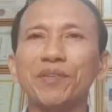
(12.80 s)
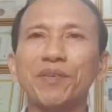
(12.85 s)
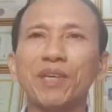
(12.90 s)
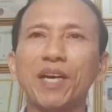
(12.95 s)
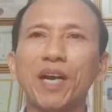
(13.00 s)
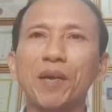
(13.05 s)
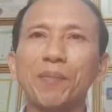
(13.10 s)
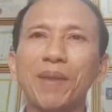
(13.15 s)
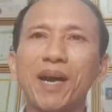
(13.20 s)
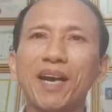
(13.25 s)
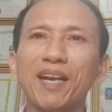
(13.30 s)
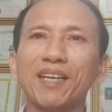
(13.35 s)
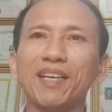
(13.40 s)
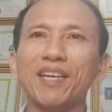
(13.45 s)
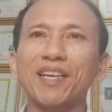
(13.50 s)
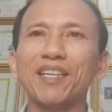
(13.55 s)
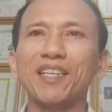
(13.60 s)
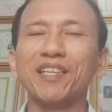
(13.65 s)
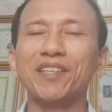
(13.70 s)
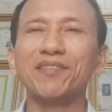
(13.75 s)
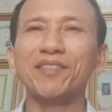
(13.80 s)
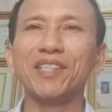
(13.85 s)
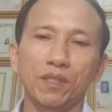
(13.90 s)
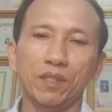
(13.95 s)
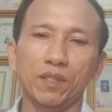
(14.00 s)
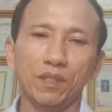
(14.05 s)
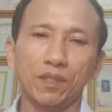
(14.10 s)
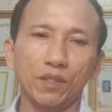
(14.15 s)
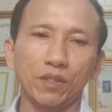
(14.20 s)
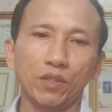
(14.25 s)
Xin chào quý vị và
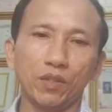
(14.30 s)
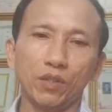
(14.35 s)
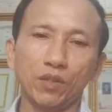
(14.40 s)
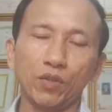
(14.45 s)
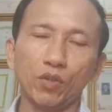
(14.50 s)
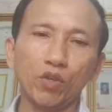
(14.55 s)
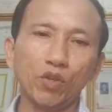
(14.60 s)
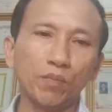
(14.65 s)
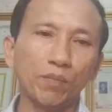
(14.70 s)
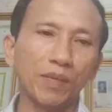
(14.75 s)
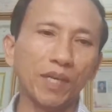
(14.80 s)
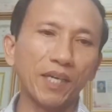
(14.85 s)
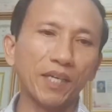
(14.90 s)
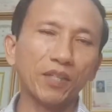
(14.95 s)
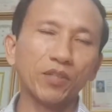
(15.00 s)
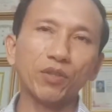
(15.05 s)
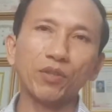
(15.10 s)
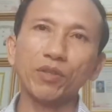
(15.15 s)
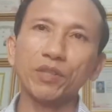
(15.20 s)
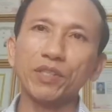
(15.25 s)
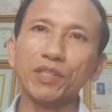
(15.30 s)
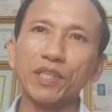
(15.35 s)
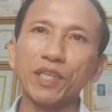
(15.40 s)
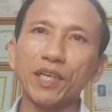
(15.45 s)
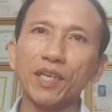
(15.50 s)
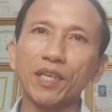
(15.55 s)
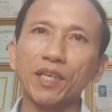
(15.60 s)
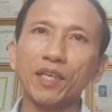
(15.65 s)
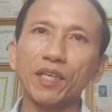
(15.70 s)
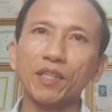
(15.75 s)
các bạn. Tối hôm nay tôi
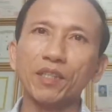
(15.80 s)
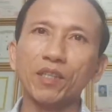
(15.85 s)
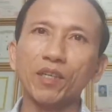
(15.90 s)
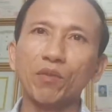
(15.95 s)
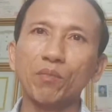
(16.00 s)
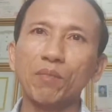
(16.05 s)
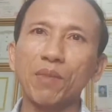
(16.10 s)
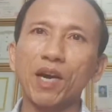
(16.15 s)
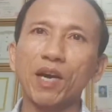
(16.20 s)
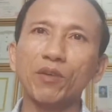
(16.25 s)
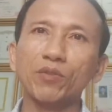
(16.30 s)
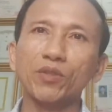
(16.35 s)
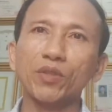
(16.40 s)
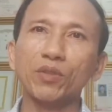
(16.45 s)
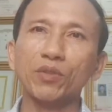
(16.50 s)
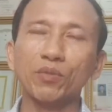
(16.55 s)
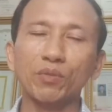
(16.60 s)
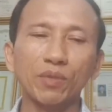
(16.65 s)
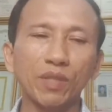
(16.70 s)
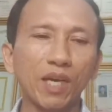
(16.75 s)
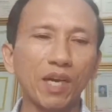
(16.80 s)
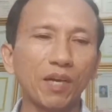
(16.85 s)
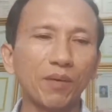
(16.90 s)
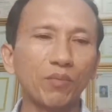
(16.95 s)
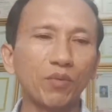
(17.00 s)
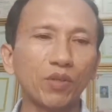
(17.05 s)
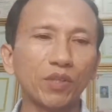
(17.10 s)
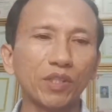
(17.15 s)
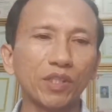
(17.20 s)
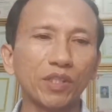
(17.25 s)
sẽ thông báo cho chúng ta
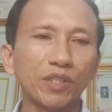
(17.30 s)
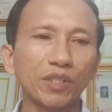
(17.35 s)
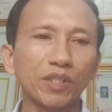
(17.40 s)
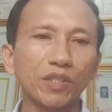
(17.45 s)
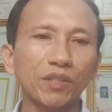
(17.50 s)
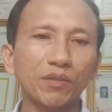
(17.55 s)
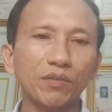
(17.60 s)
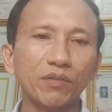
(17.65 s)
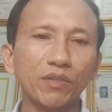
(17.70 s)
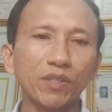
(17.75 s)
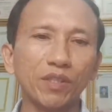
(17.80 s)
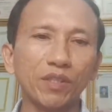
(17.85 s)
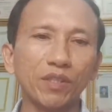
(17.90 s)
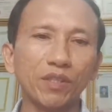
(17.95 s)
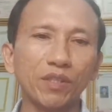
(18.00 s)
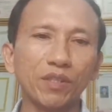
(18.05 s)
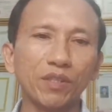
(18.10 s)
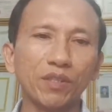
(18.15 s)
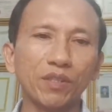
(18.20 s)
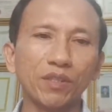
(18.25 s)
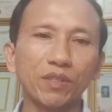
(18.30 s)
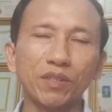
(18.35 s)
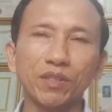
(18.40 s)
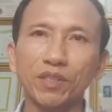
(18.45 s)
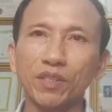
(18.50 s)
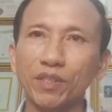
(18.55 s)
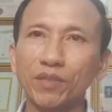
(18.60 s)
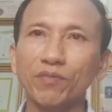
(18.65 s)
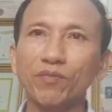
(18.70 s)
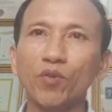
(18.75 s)
một cái tin uh,
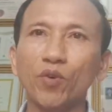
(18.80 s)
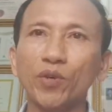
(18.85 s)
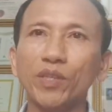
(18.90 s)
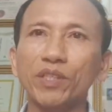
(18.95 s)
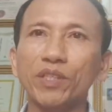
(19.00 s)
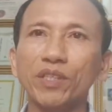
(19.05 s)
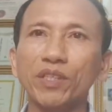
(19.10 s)
tin vui.